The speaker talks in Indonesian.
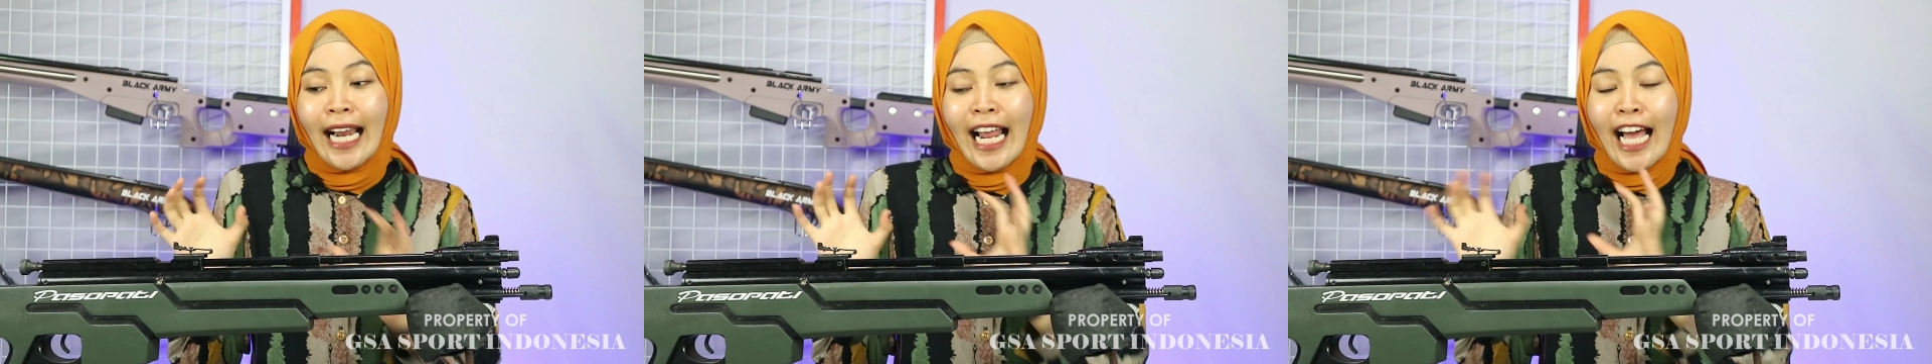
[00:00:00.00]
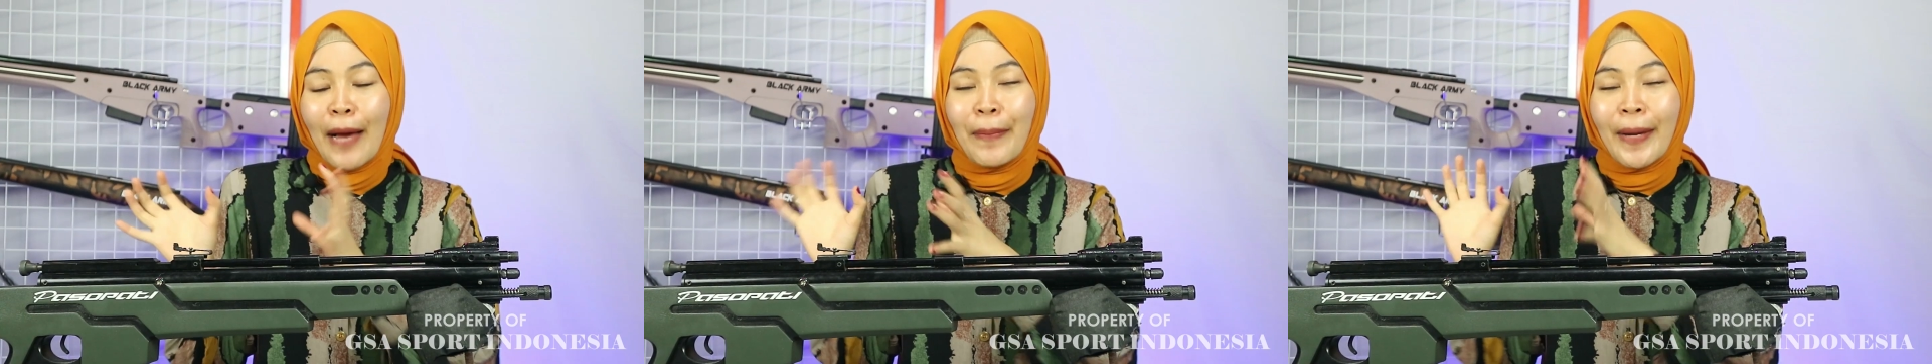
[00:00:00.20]

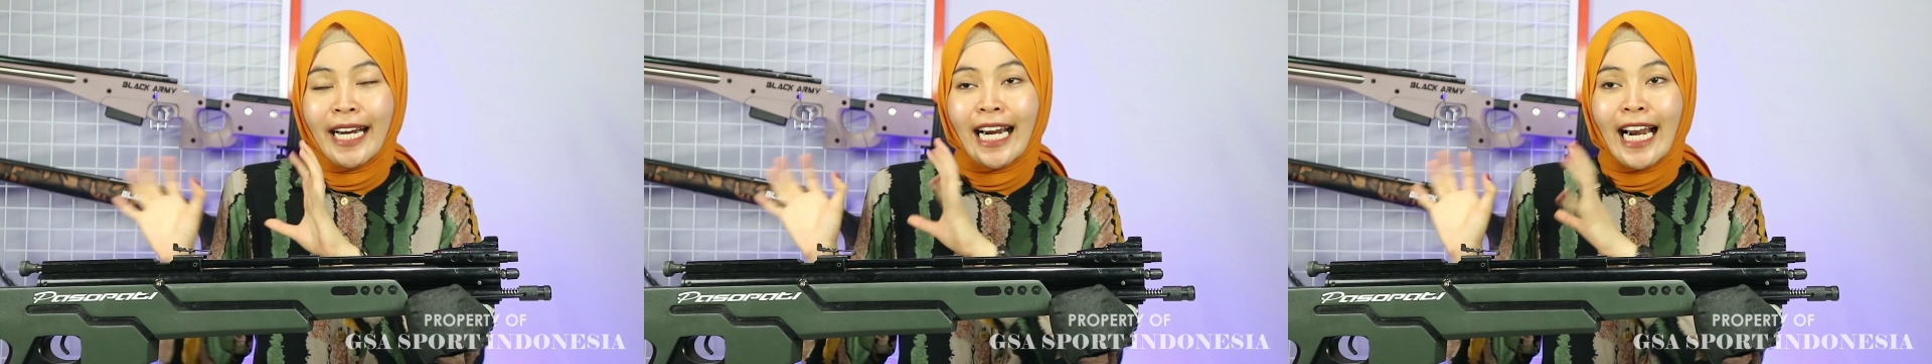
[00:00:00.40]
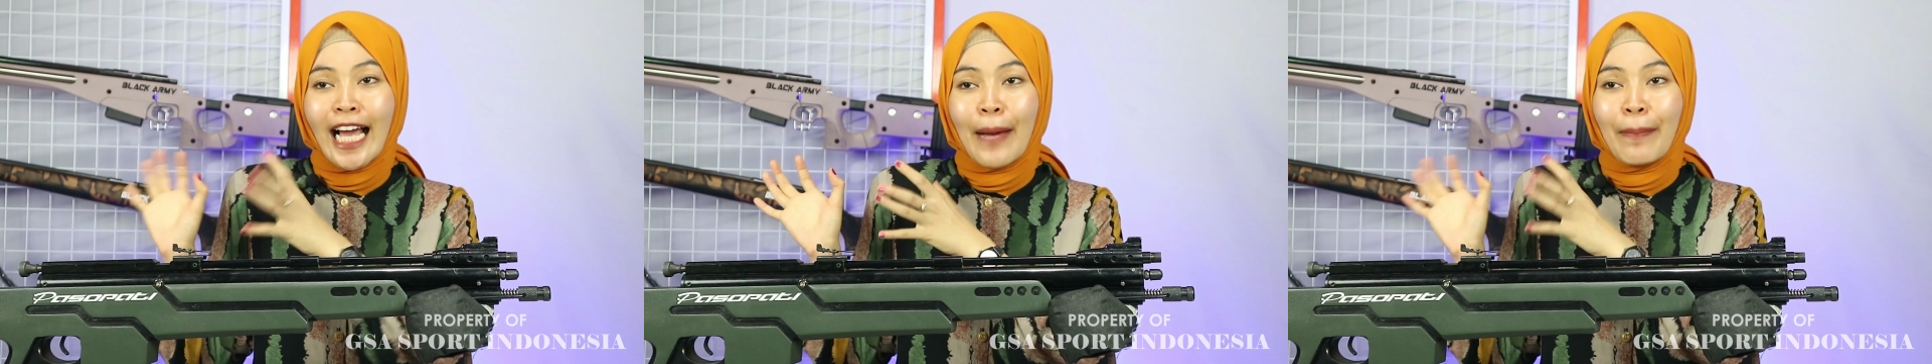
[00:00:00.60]

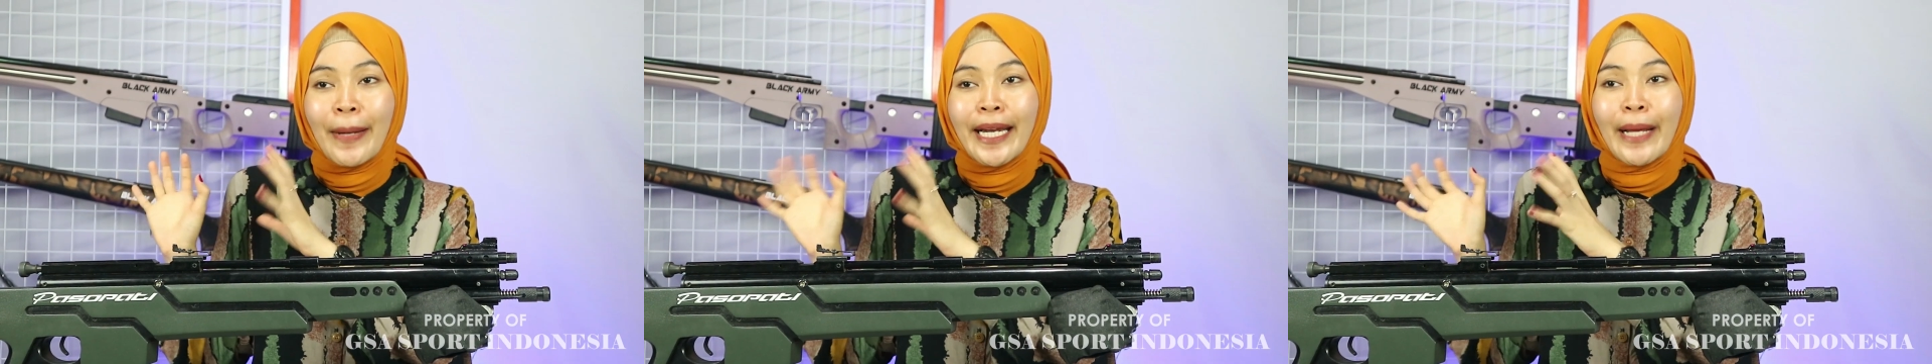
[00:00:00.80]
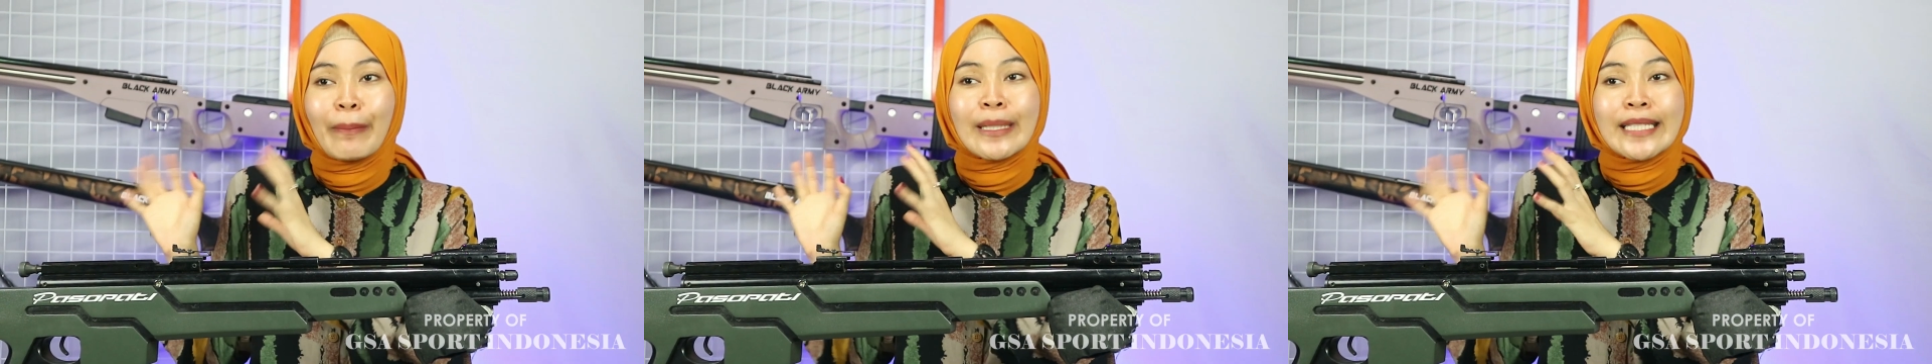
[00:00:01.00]

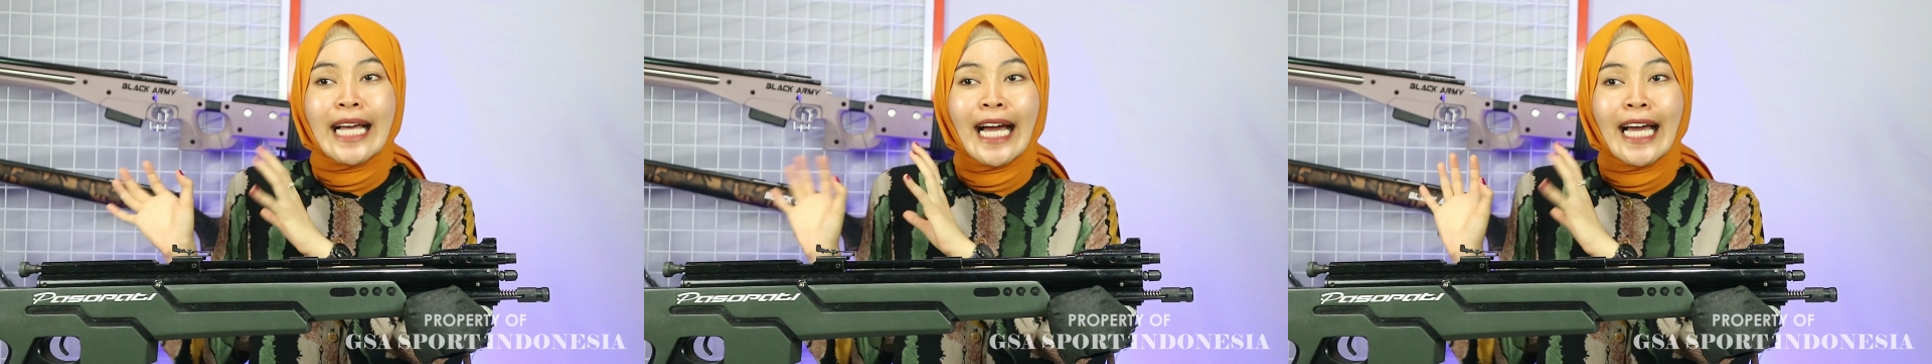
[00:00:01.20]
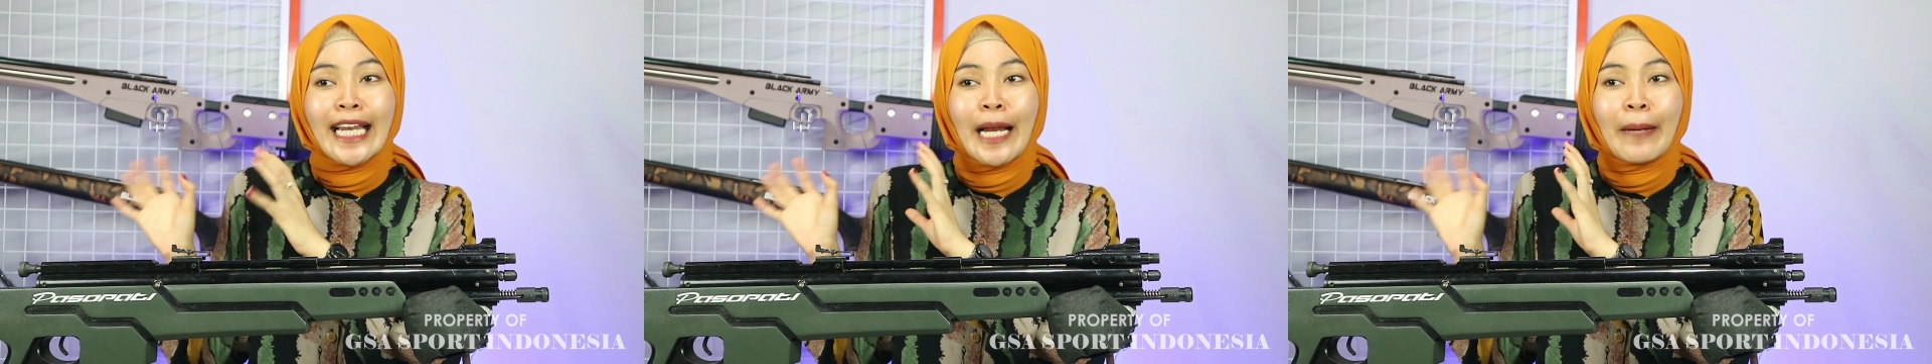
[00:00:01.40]
kelengkapan-kelengkapan yang
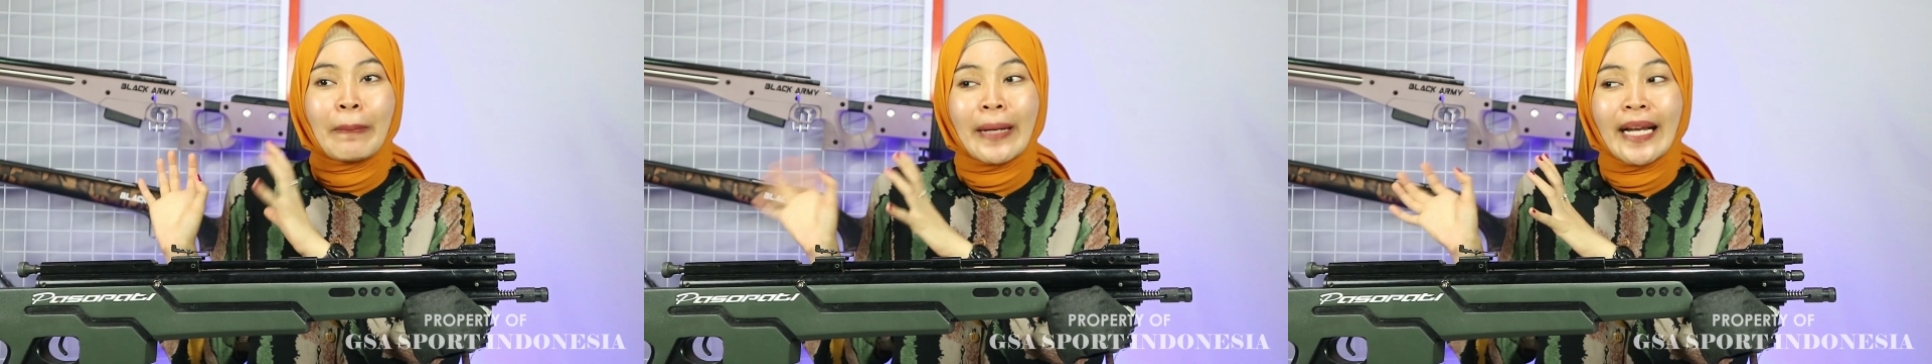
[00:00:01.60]
bisa kalian